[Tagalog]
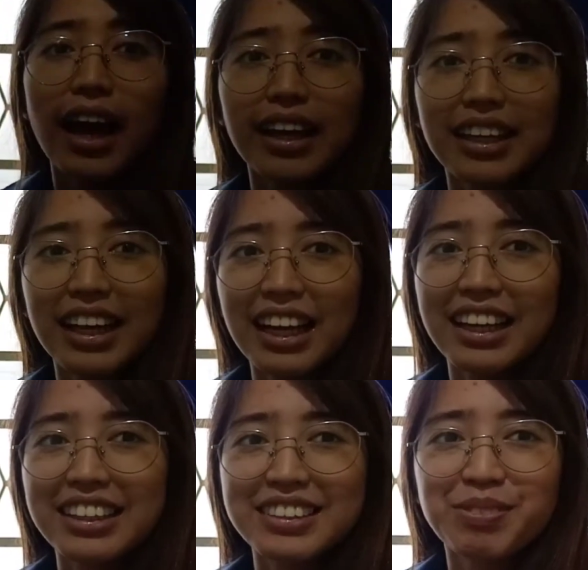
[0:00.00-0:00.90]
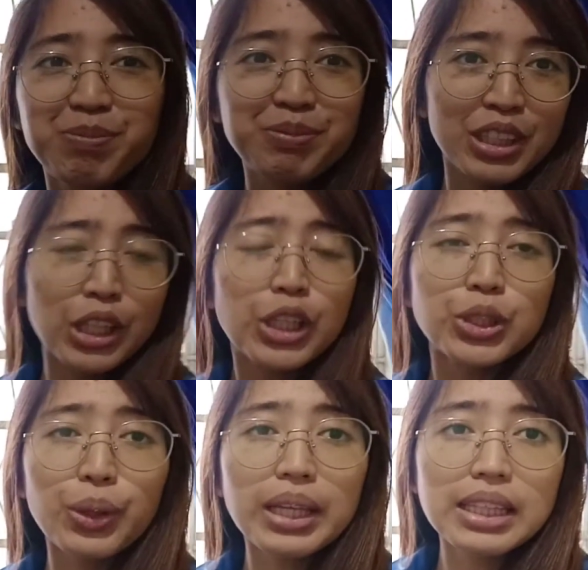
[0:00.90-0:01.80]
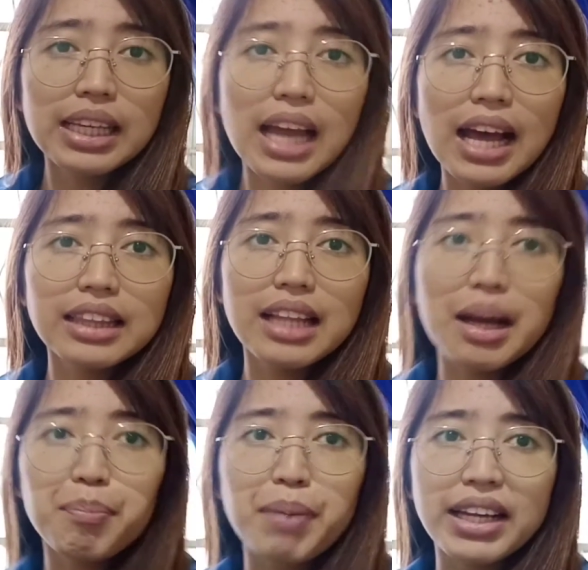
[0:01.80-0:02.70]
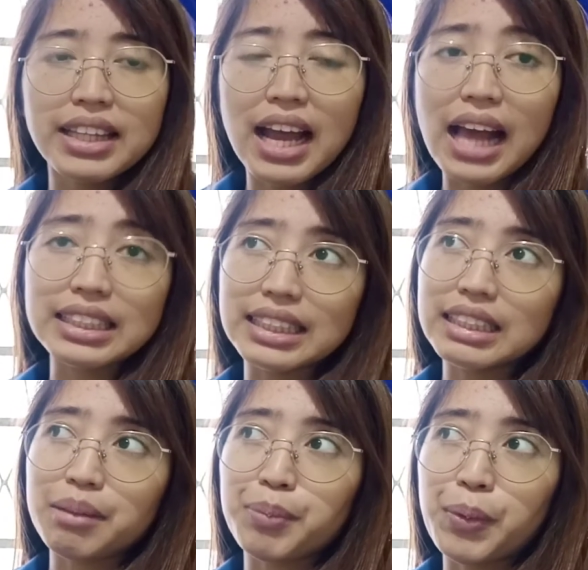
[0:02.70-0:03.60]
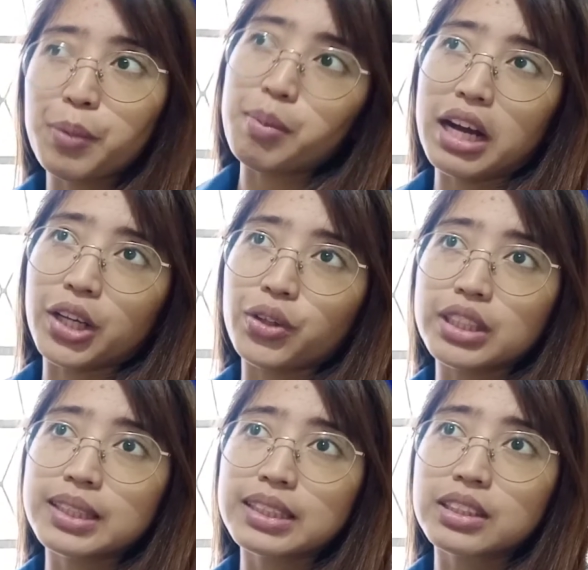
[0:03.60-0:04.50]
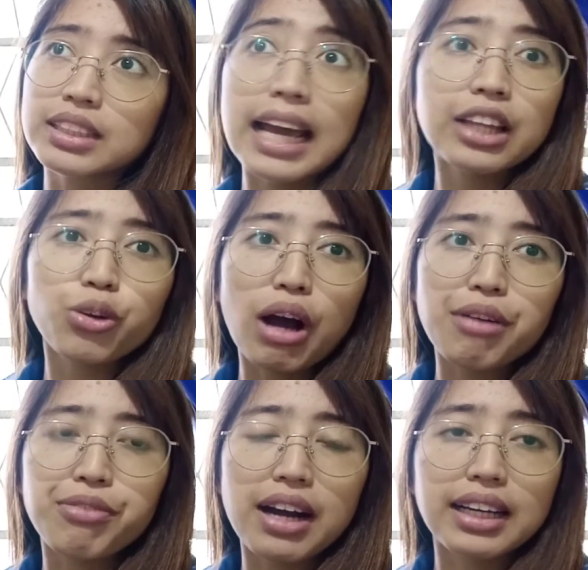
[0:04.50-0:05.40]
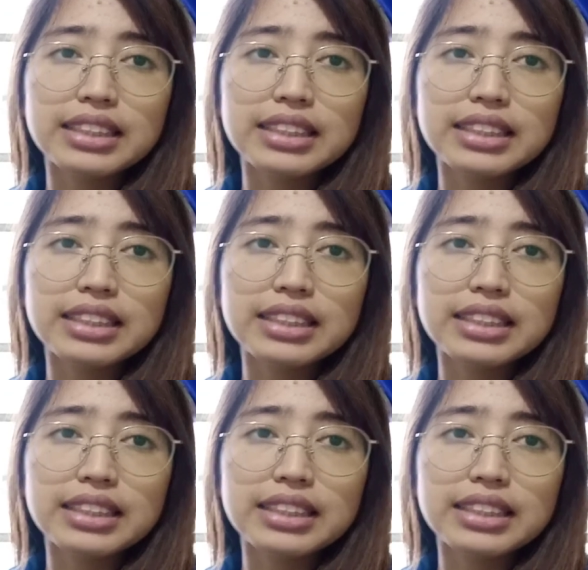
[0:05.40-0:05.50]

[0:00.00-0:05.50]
Ayan. So, hindi lahat ng part ng as in ng buong Baguio is ganito ka-fog.